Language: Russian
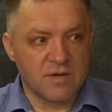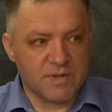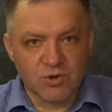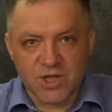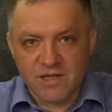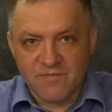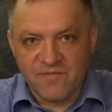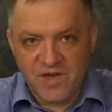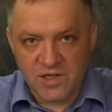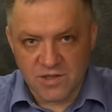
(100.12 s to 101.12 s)
Да потому что она
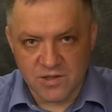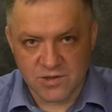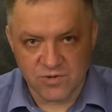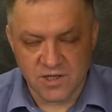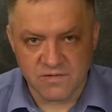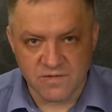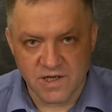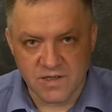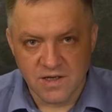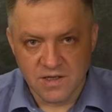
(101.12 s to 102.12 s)
видит государство,
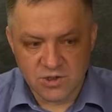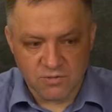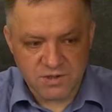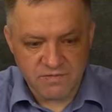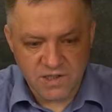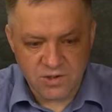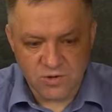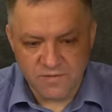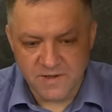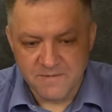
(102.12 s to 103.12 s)
как собственники
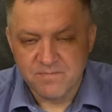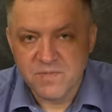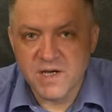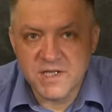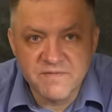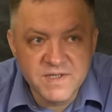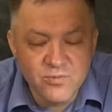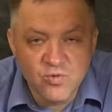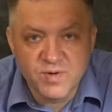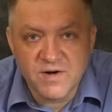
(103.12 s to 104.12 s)
новые этим
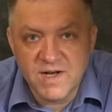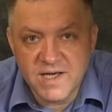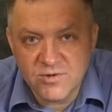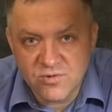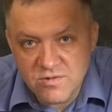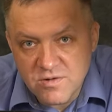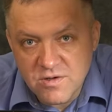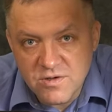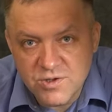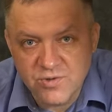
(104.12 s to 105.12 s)
всем управляют,
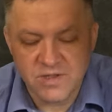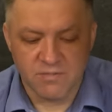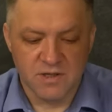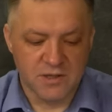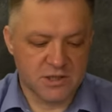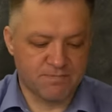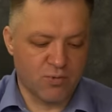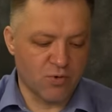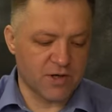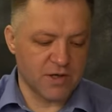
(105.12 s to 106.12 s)
что они там
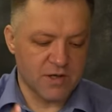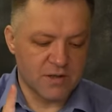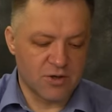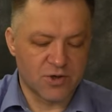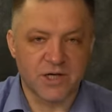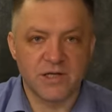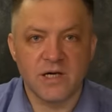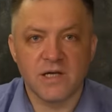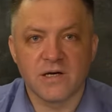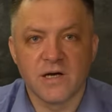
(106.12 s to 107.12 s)
споры, дележка
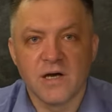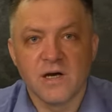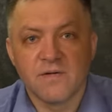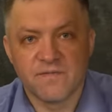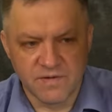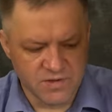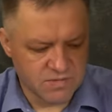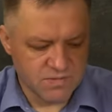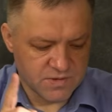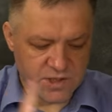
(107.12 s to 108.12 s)
денег,
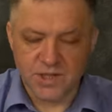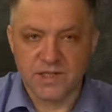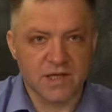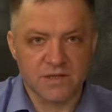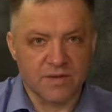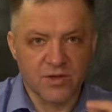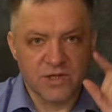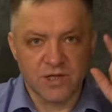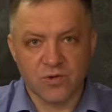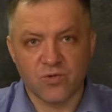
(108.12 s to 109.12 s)
вывод тех же
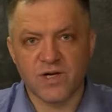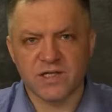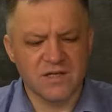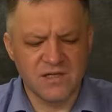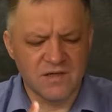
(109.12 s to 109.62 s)
самых денег куда-то,